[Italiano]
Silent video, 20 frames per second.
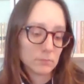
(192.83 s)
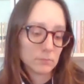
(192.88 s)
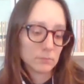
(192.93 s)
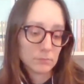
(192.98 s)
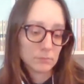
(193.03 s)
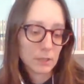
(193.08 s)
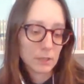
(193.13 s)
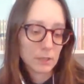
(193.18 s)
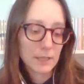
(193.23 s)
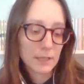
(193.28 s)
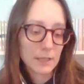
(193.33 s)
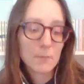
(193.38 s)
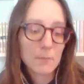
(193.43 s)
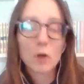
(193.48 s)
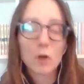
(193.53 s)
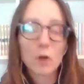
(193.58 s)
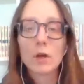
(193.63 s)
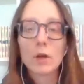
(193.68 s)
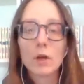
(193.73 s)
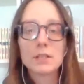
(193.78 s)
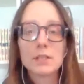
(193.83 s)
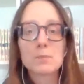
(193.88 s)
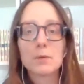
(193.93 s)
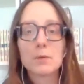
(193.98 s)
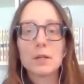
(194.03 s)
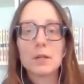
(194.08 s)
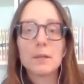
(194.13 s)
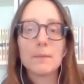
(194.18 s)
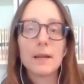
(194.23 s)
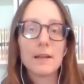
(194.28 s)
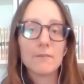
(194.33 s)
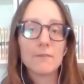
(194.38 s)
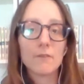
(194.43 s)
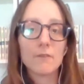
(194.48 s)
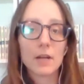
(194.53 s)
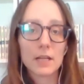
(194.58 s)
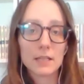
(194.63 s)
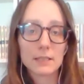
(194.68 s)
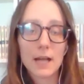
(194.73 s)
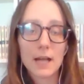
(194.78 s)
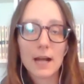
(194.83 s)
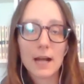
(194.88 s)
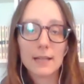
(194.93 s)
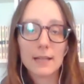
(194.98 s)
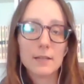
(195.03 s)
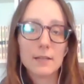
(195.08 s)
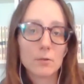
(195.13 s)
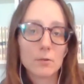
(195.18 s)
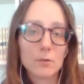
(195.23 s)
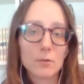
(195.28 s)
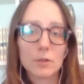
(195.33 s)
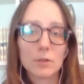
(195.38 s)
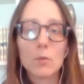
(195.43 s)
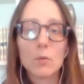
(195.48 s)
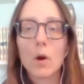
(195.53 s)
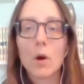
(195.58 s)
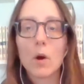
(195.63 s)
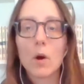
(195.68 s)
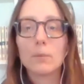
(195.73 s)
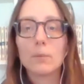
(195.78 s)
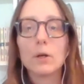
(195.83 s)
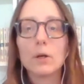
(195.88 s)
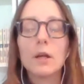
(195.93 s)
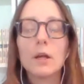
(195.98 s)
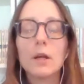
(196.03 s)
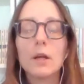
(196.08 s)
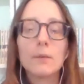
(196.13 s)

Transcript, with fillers: il kimono è disponibile in varie taglie, quello da uomo,